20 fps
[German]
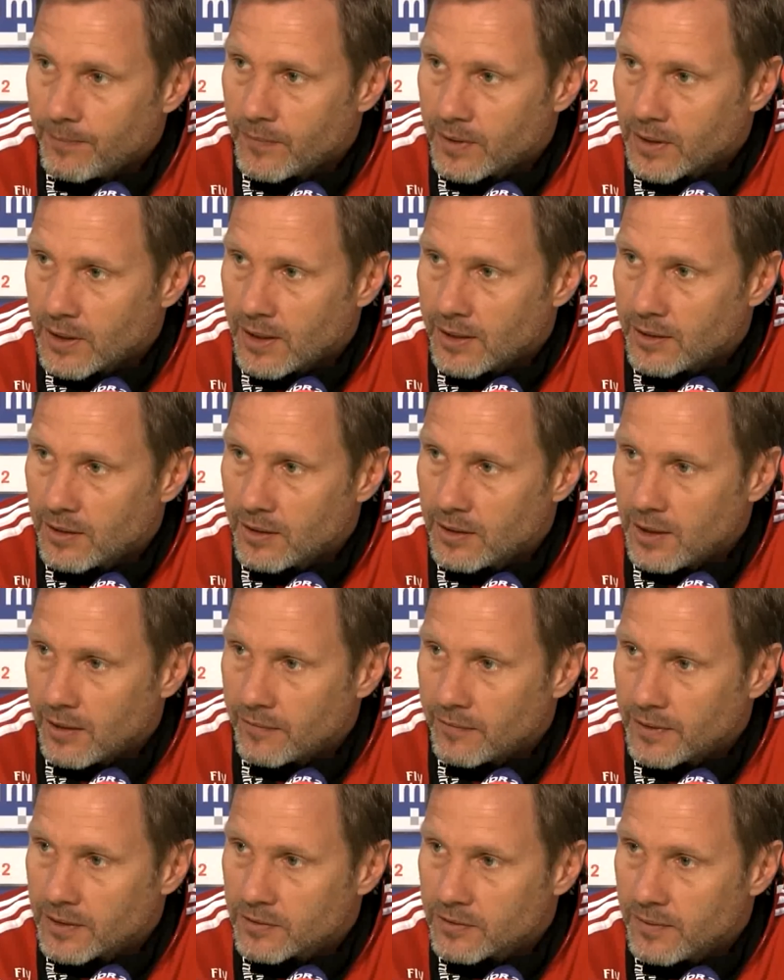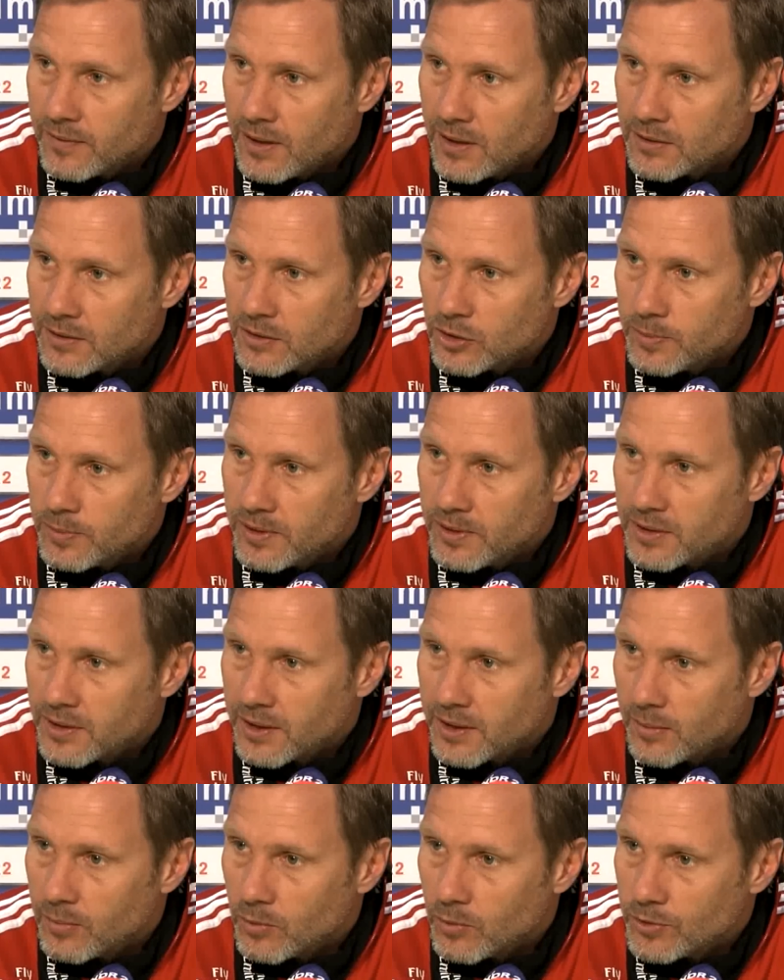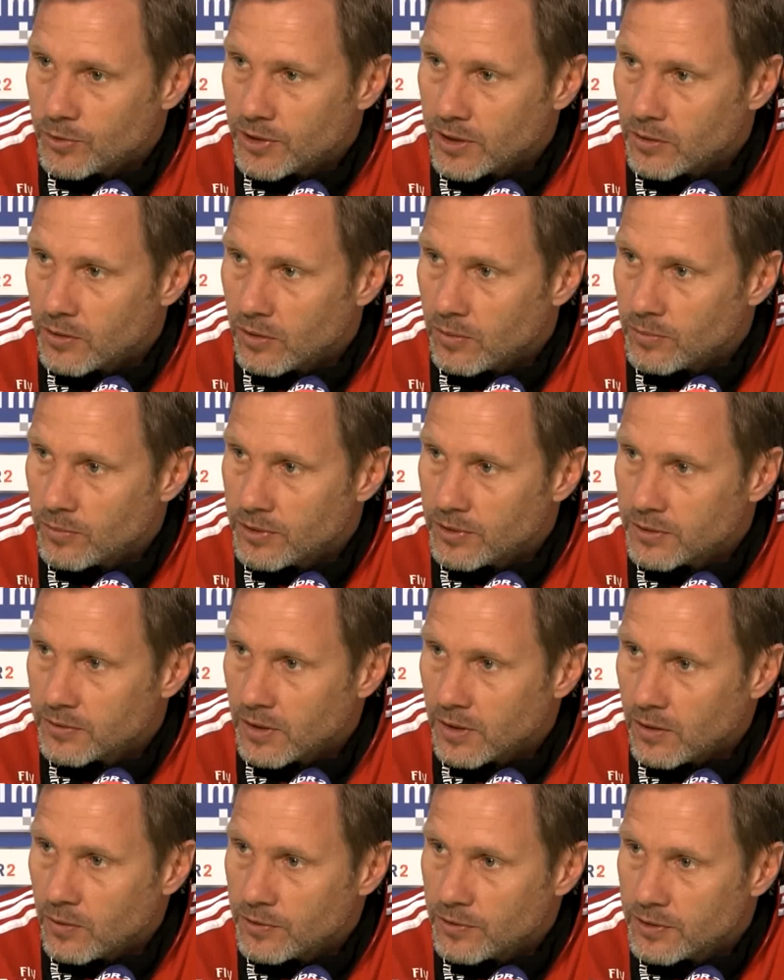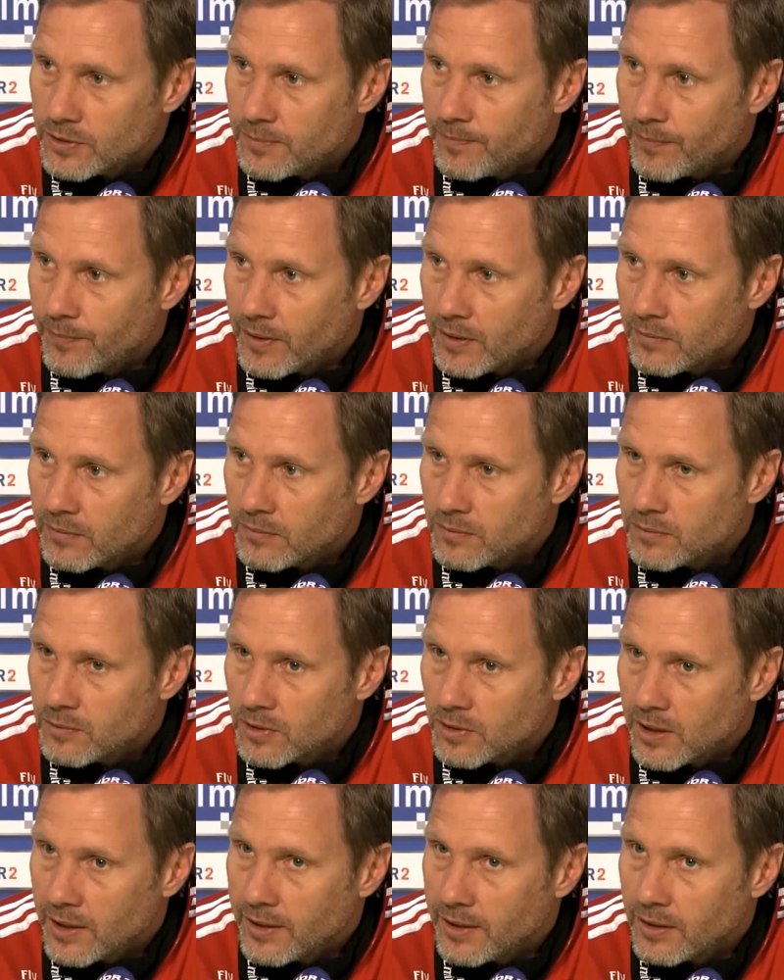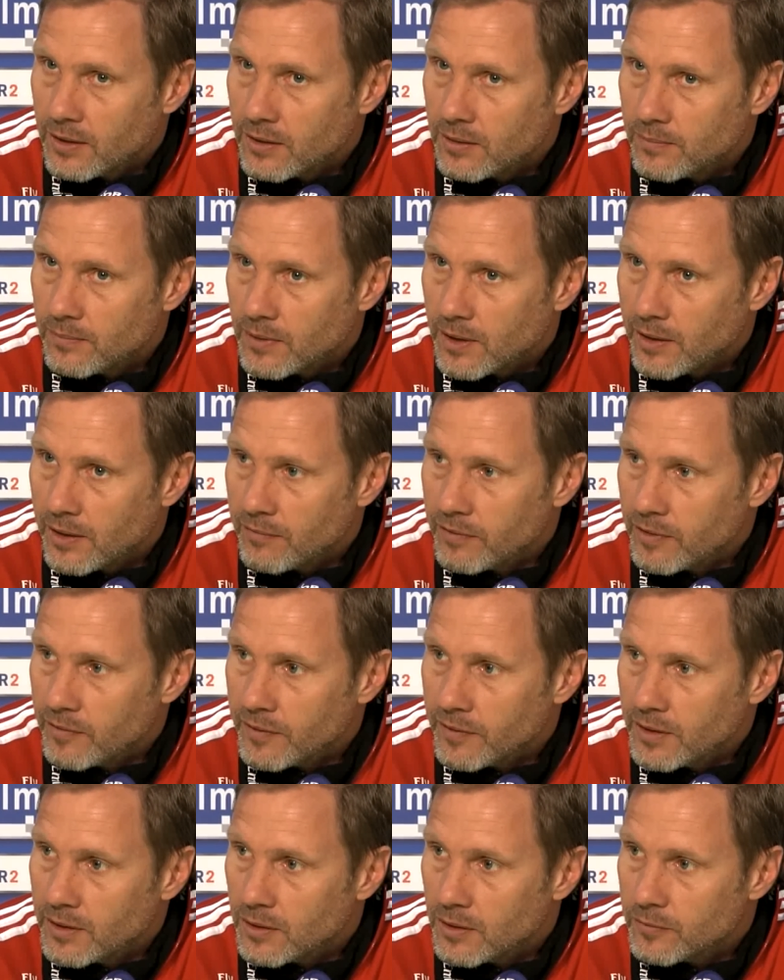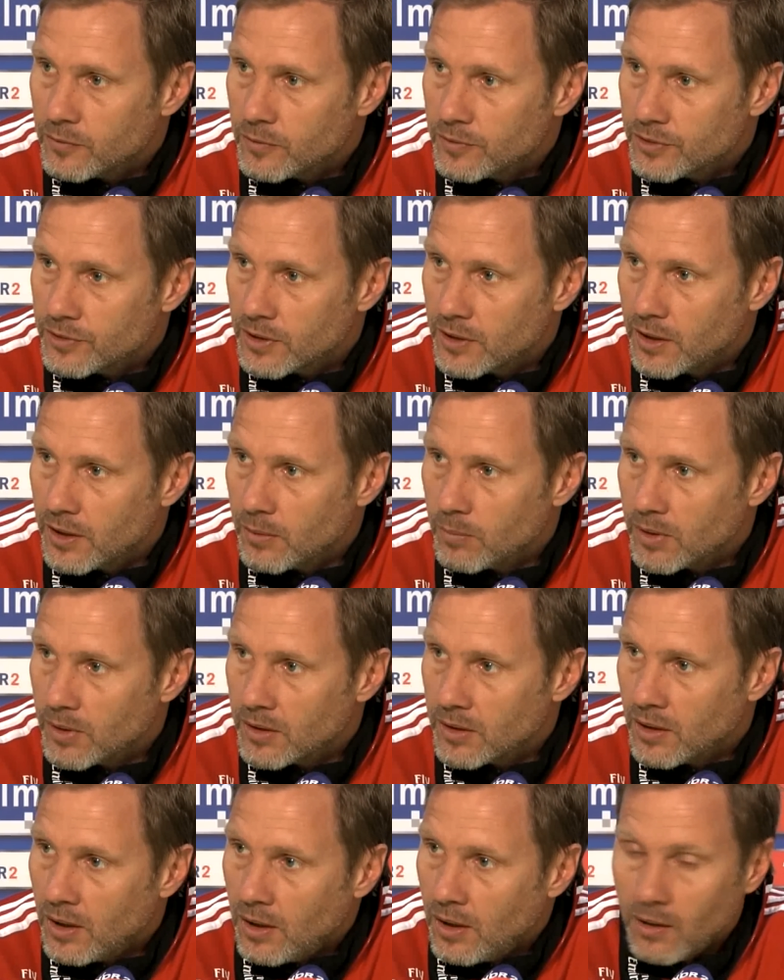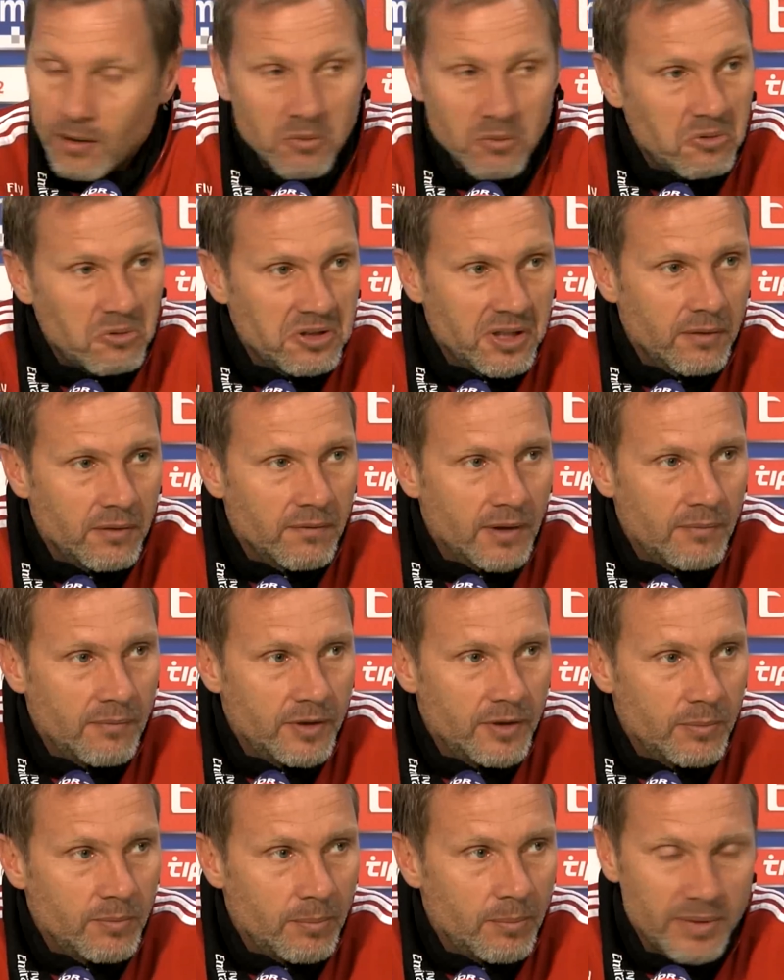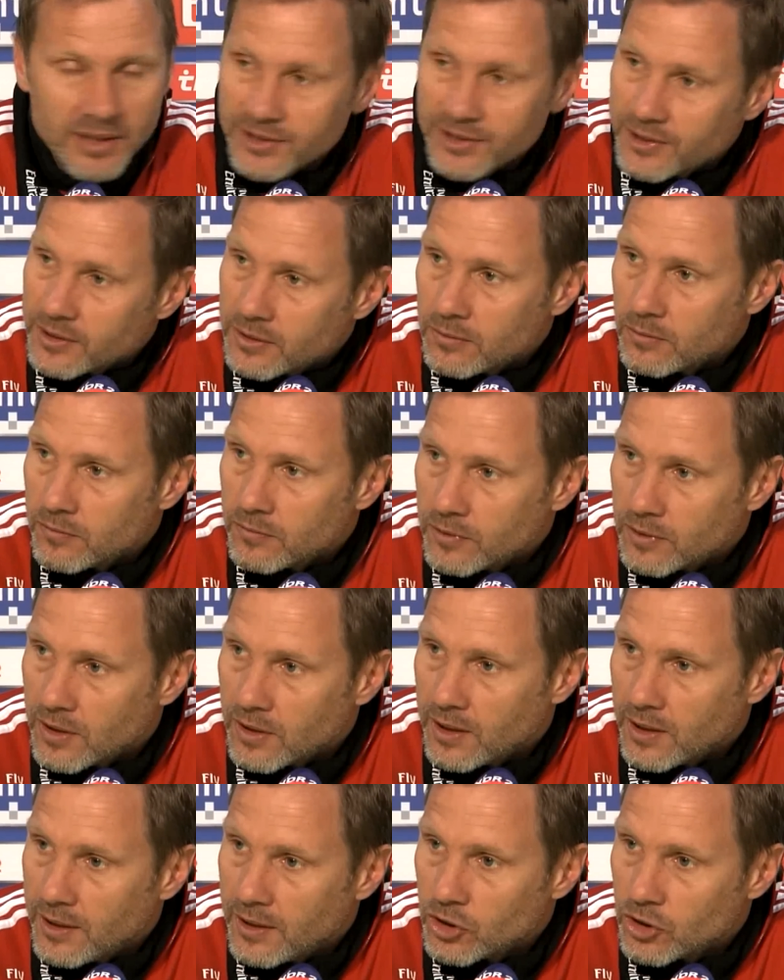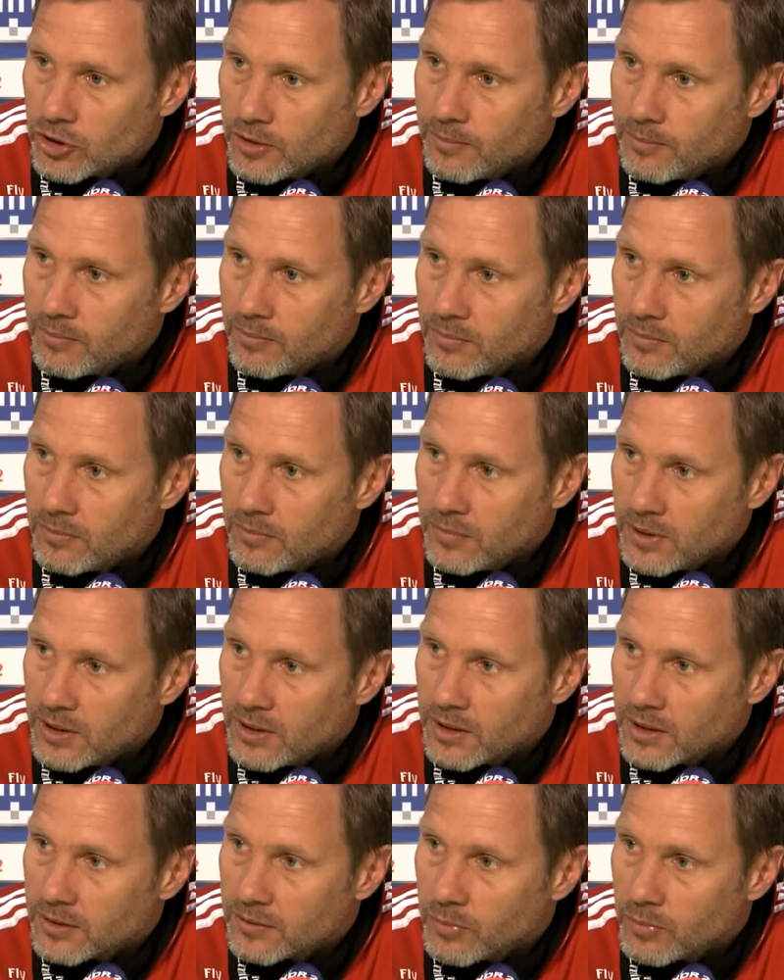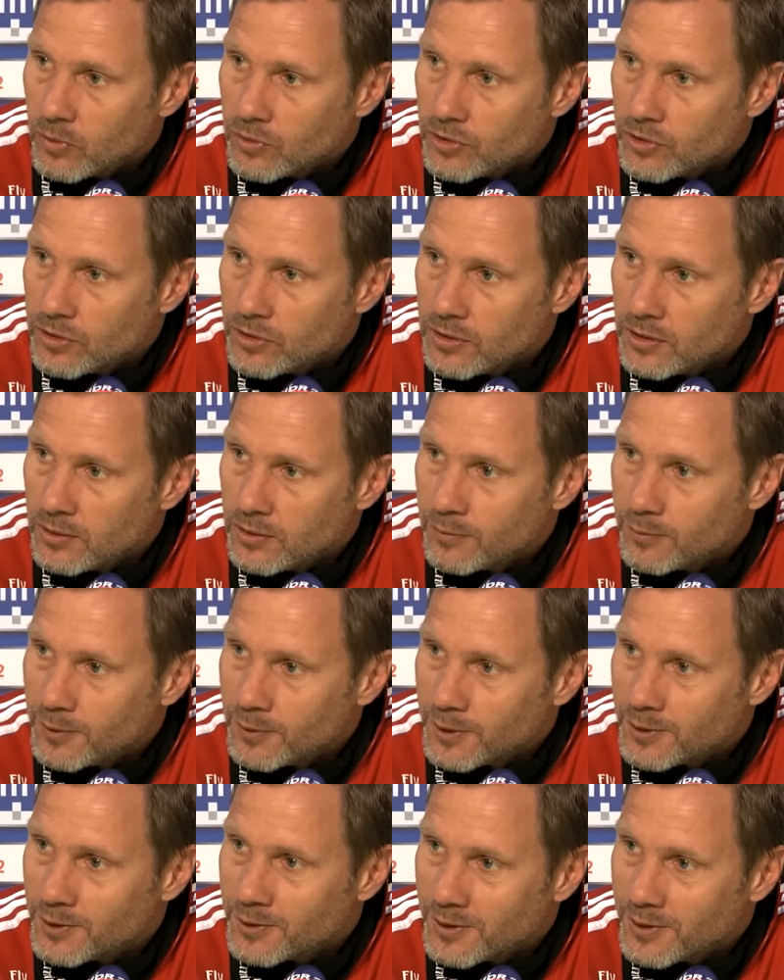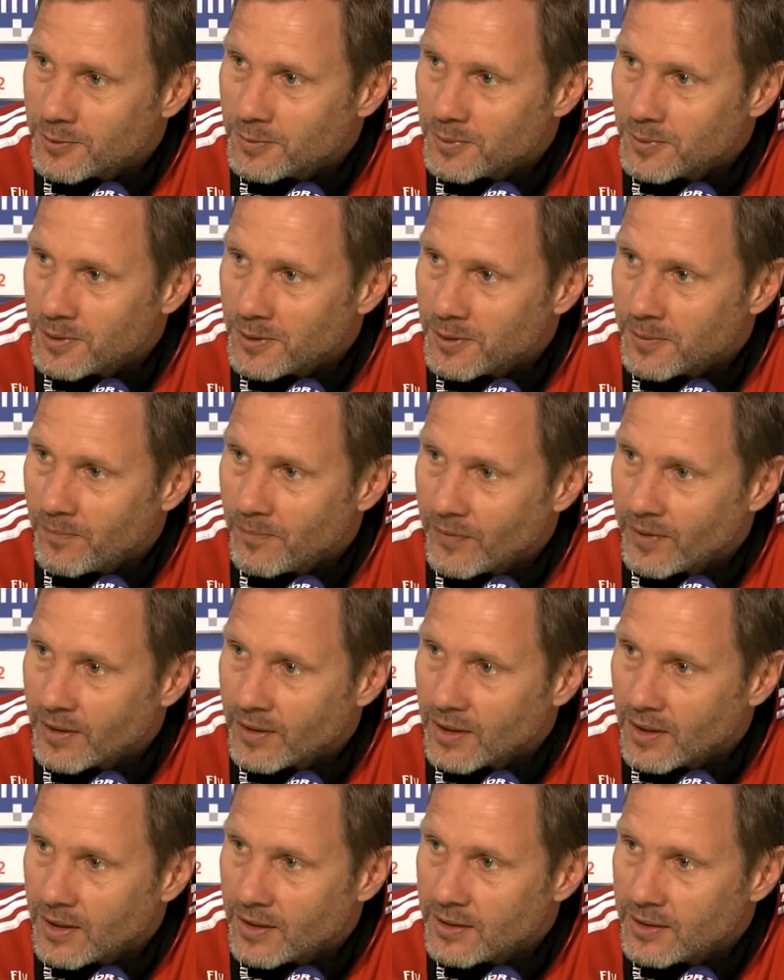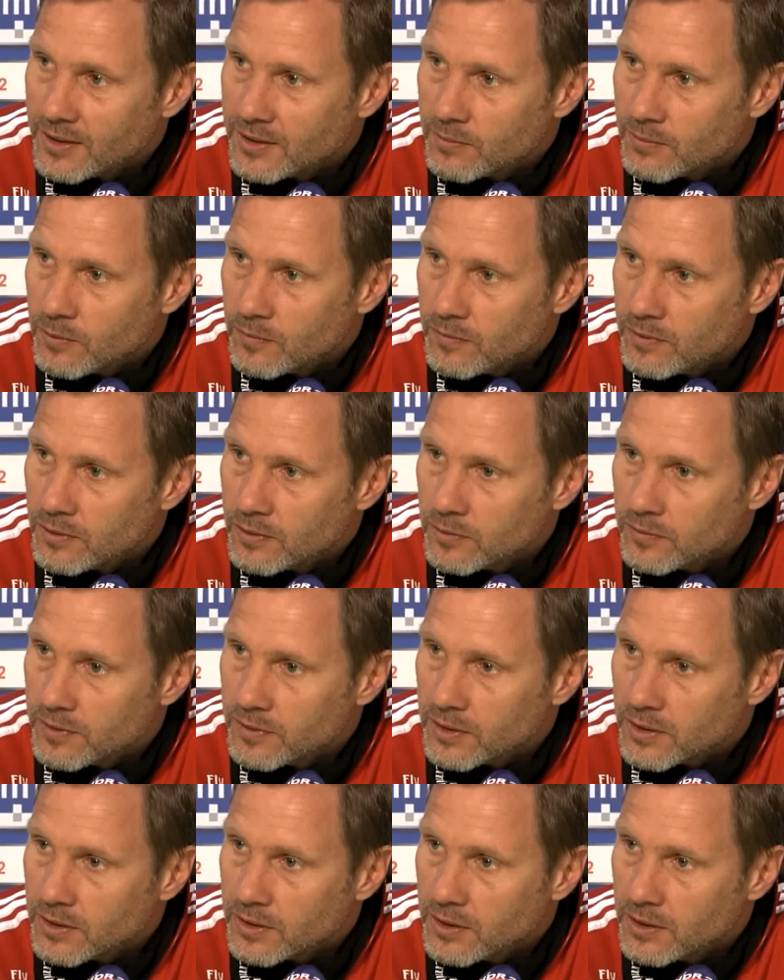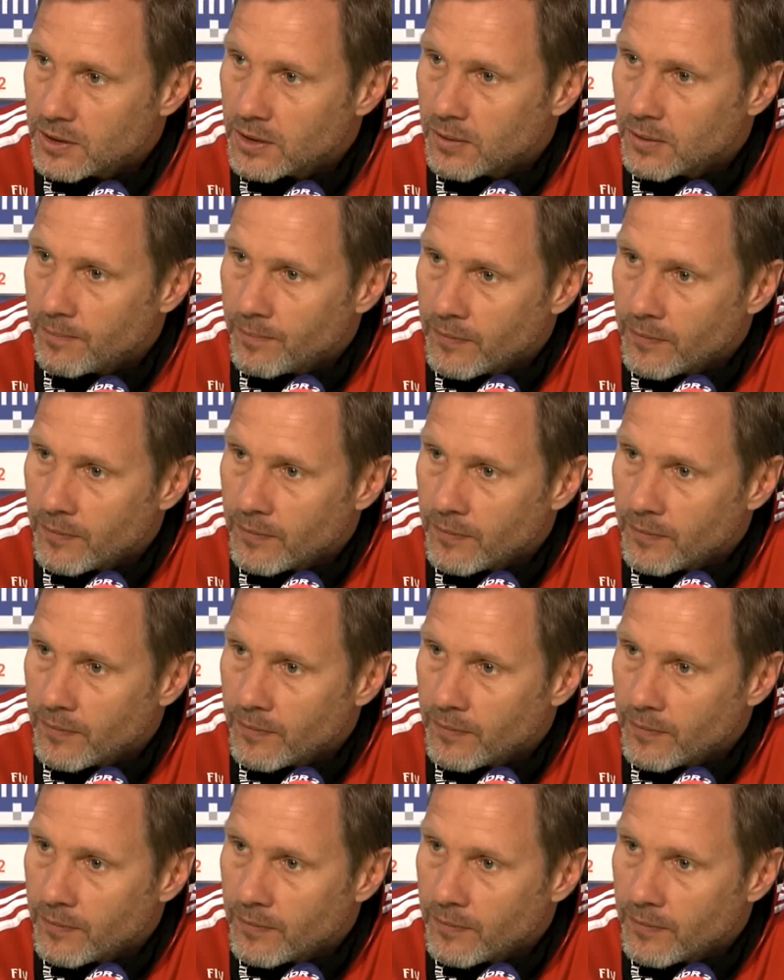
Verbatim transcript: Gerade in der Anfangsphase spielen dann gegen Borussia Dortmund hier zu Hause, wo keiner einen Pfifferling auf uns gegeben hat. Und dann waren wir immer am besten und von daher stimmt mich das positiv jetzt, dass wir äh, gerade jetzt, wo wir so viel Kritik